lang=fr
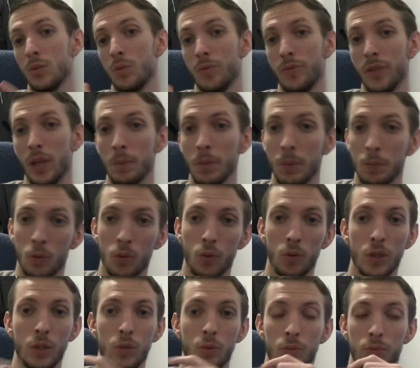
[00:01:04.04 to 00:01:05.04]
sont fermés pendant,
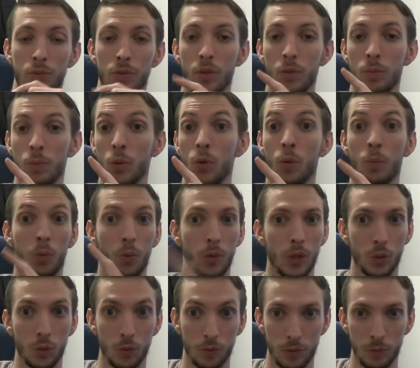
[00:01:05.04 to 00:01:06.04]
les euh, le
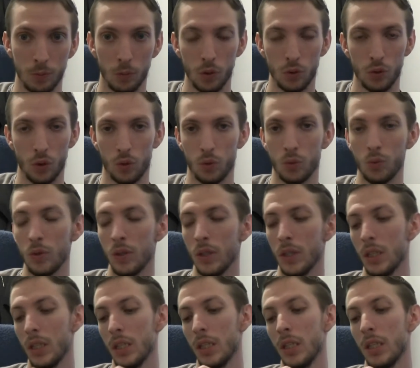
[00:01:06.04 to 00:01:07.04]
premier confinement surtout.
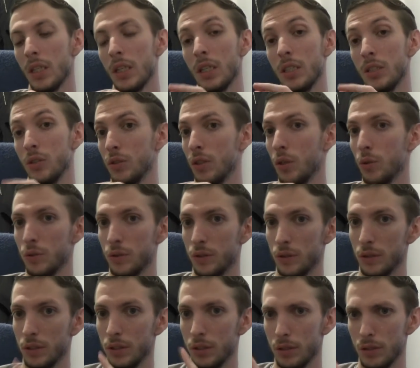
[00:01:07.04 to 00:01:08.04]
Il y en a
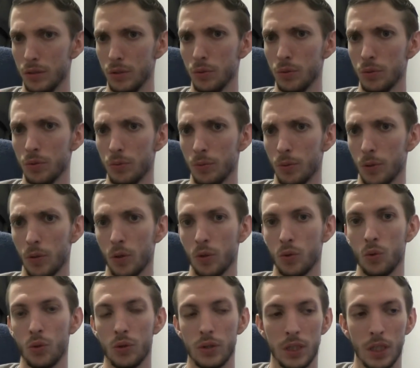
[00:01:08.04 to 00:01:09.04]
aussi eu pendant le
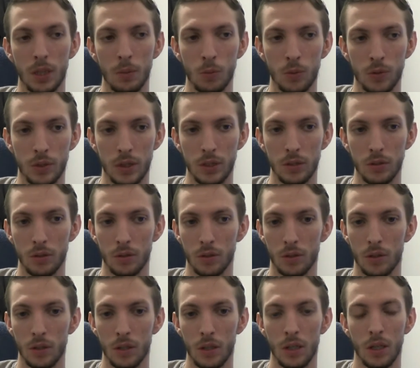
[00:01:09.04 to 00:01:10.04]
deuxième aussi euh,
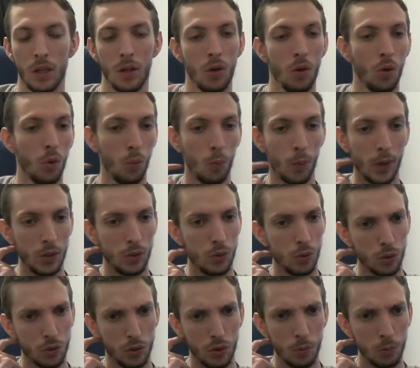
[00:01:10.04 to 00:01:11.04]
au mois
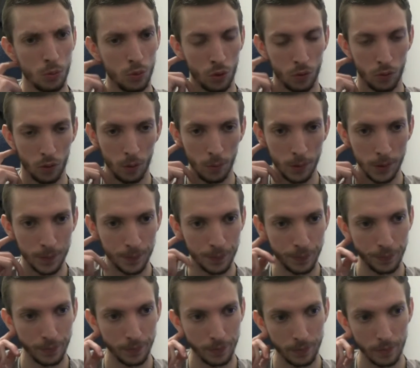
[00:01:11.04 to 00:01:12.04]
d'octobre-novembre.
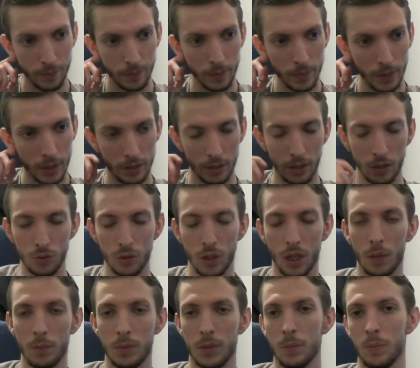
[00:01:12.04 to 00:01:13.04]
Ça a duré
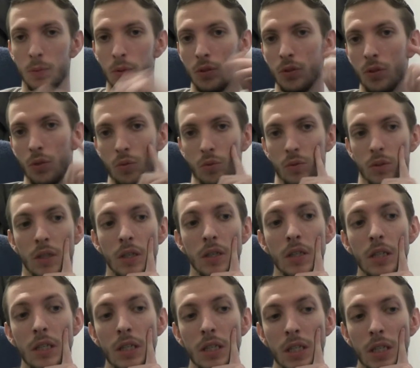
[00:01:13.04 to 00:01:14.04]
un petit peu de temps tout
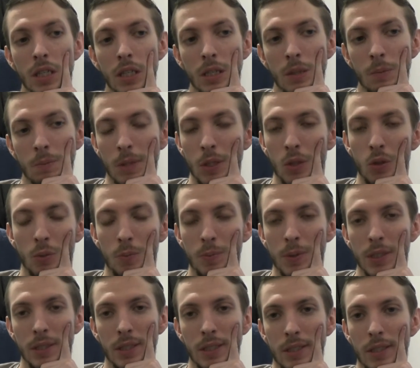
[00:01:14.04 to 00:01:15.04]
ça. Mais le
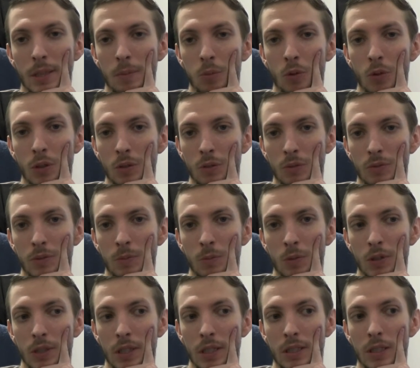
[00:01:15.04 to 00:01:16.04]
pire, ça a été le premier
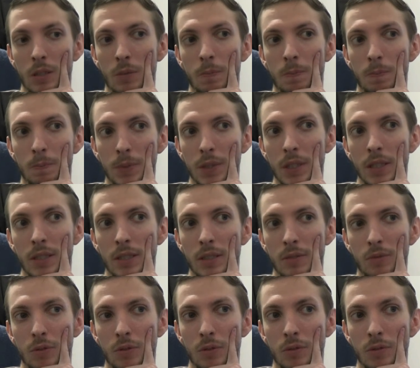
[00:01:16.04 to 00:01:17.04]
confinement qui a été le pire
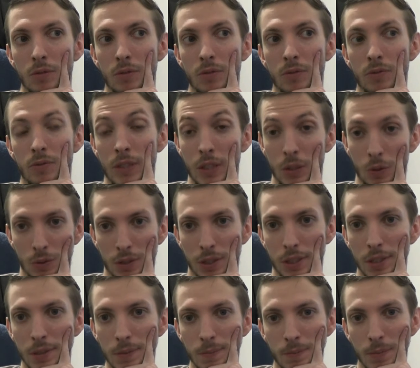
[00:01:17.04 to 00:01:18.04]
niveau
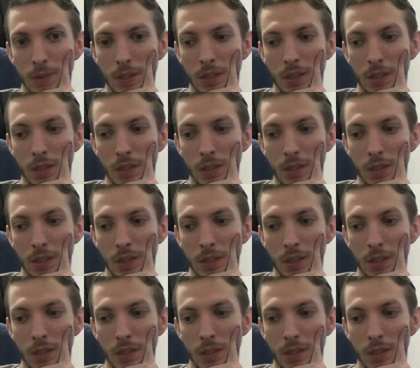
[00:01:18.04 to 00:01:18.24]
financier.